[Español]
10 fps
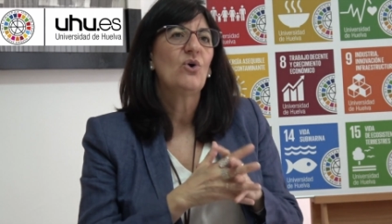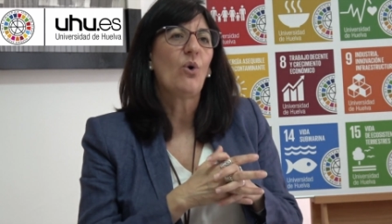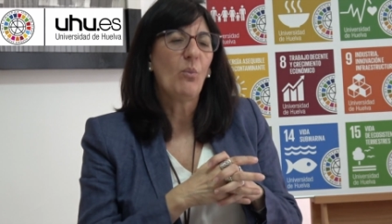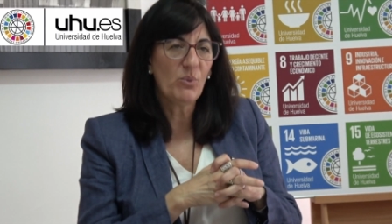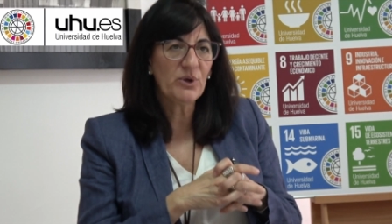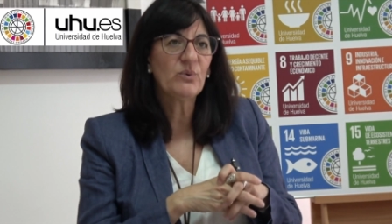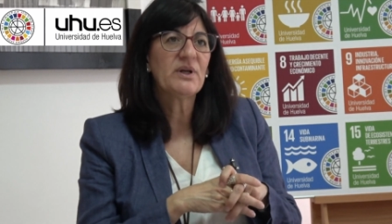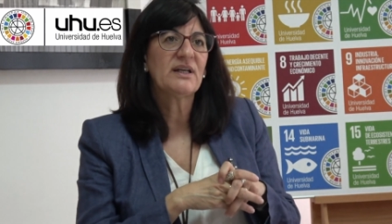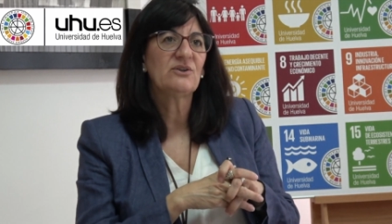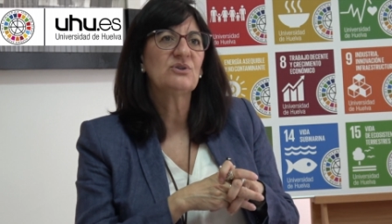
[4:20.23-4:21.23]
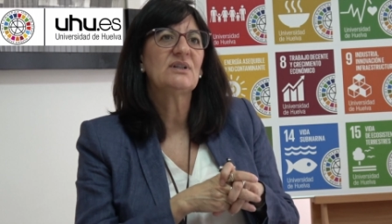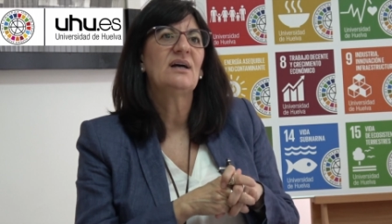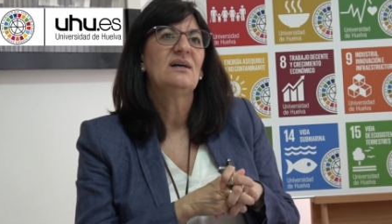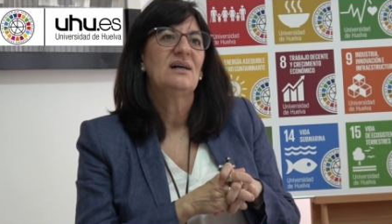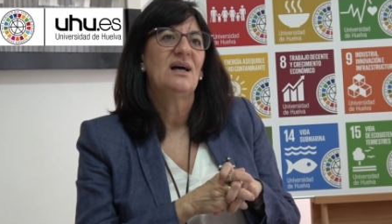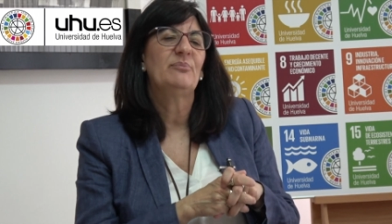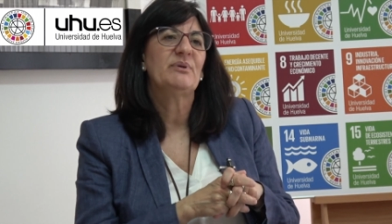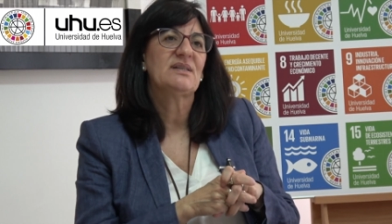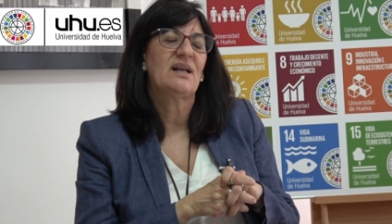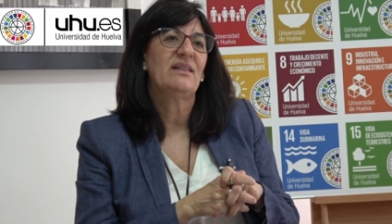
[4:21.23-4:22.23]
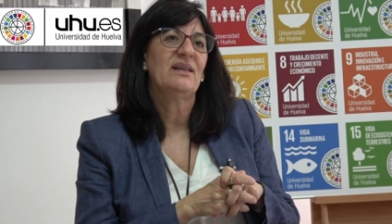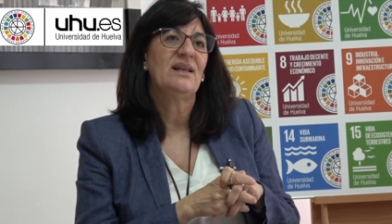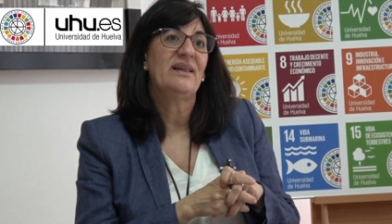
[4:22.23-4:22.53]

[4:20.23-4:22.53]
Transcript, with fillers: con muy buena nota a pesar de